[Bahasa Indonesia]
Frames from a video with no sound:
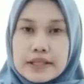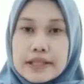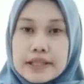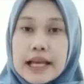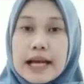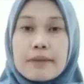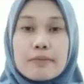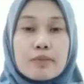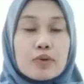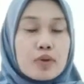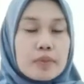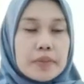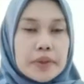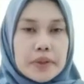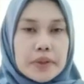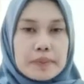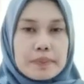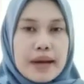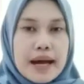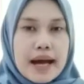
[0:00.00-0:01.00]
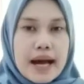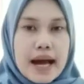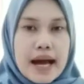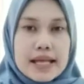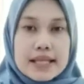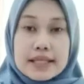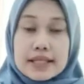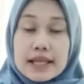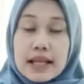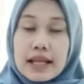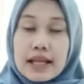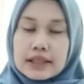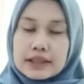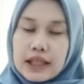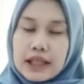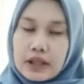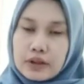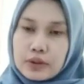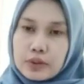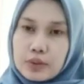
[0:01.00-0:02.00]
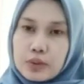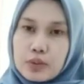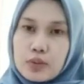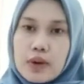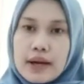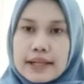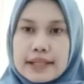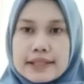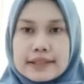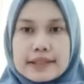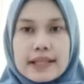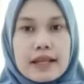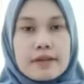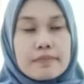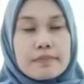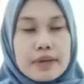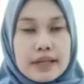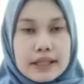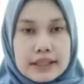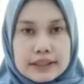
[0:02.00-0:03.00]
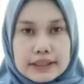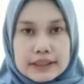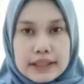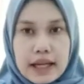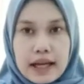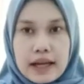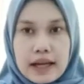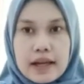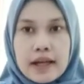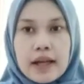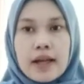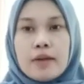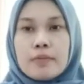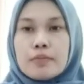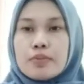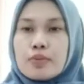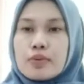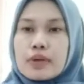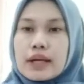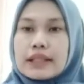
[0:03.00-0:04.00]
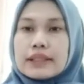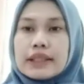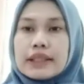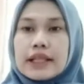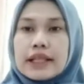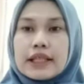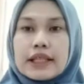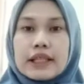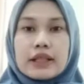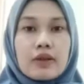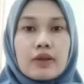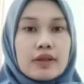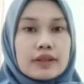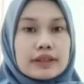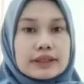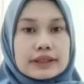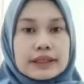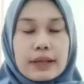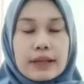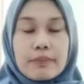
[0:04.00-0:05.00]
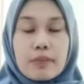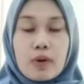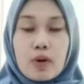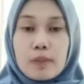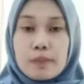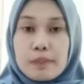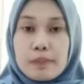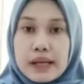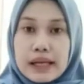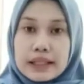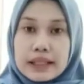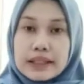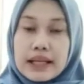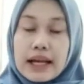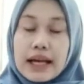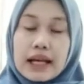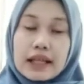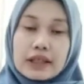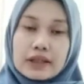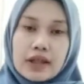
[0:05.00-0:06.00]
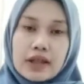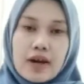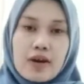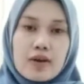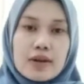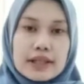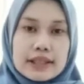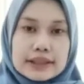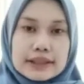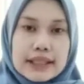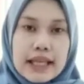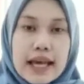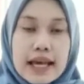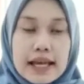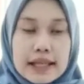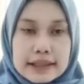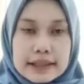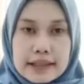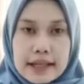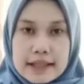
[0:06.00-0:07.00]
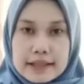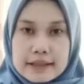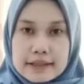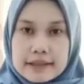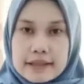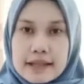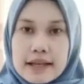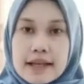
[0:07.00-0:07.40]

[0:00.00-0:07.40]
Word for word: Jamu merupakan salah satu warisan bangsa bukan dari konsep obat atau kesehatan,